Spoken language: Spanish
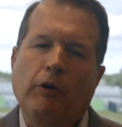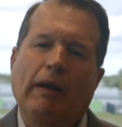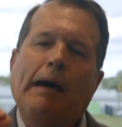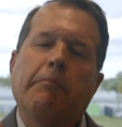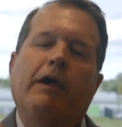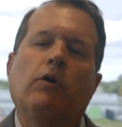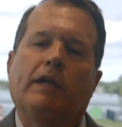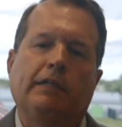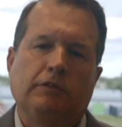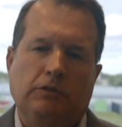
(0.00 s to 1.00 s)
pero la
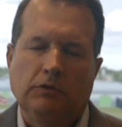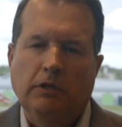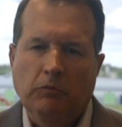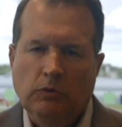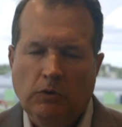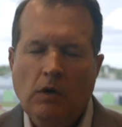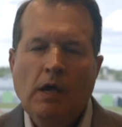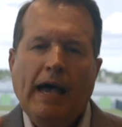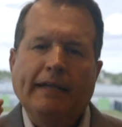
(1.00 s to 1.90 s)
mejor atención del mundo.